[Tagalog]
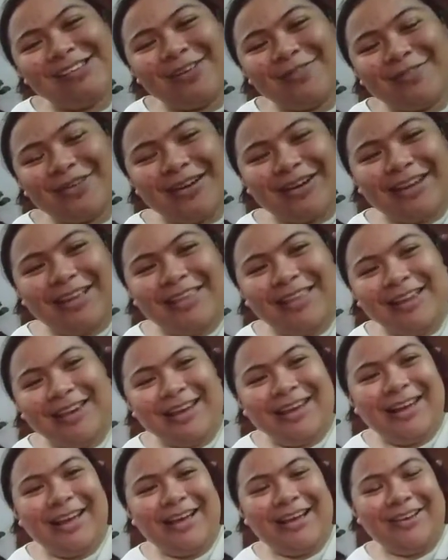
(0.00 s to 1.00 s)
Sobrang ganda
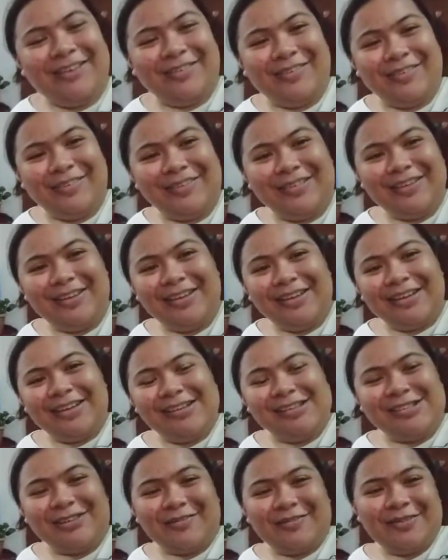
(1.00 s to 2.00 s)
nila, no?
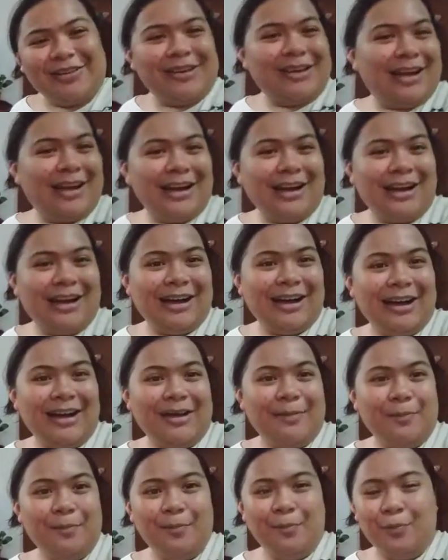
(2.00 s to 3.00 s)
Sobrang
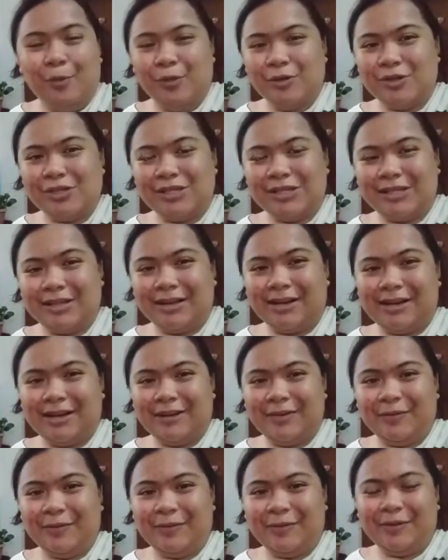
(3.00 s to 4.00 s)
nakaka-boost ng
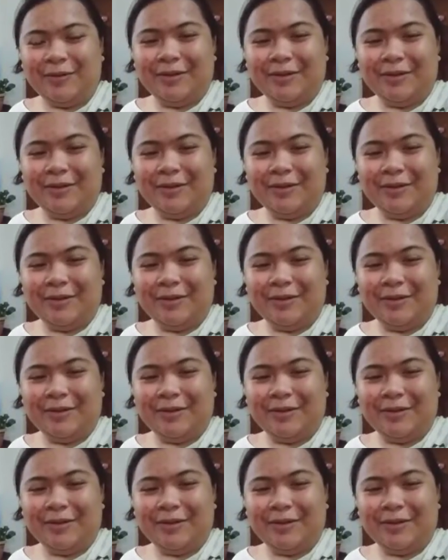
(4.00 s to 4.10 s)
ano,